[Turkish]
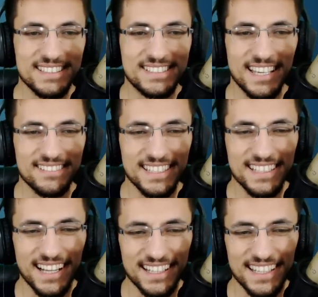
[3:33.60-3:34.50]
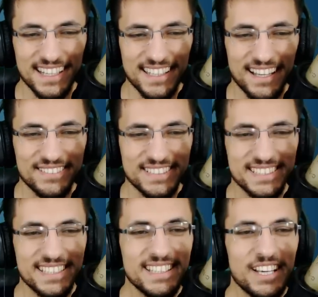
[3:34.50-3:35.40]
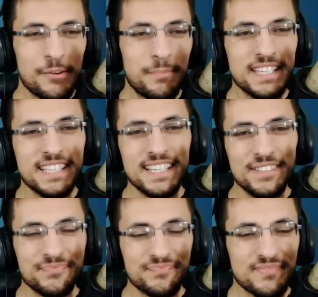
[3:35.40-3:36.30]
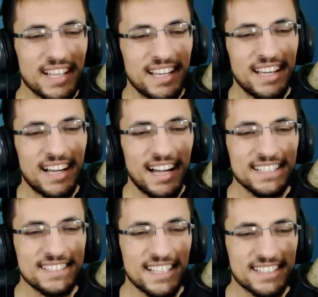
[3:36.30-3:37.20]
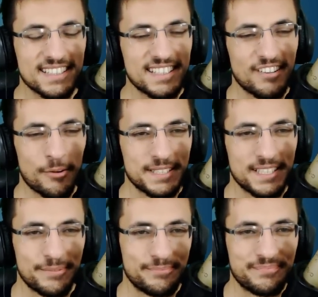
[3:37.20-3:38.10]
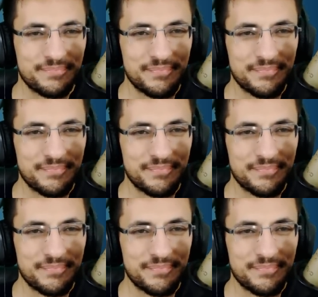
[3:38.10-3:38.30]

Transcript: en sevdiğim kartlar gelmiş. Aynen. Peki hangi sandıkla devam edelim?